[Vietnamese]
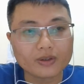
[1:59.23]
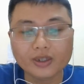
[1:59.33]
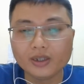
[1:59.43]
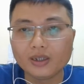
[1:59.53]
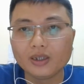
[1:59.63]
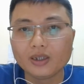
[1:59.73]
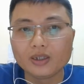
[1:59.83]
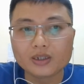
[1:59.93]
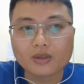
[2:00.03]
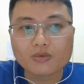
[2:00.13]
thì uh,
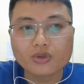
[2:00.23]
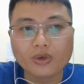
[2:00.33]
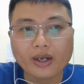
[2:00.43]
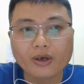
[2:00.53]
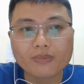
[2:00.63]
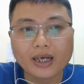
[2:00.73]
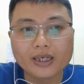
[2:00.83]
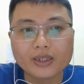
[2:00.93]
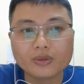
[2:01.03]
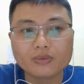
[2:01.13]
trong số ngày hôm
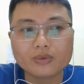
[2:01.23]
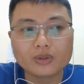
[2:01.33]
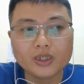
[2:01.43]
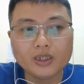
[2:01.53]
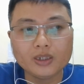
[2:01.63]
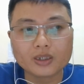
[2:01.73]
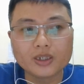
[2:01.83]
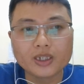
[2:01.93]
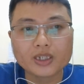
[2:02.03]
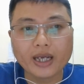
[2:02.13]
nay thì Chung xin được
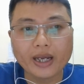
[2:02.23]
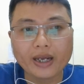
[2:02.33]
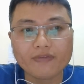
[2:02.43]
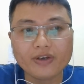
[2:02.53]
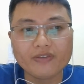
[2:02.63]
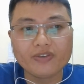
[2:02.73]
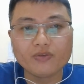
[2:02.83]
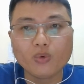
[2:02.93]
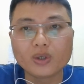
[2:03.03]
chia sẻ về vị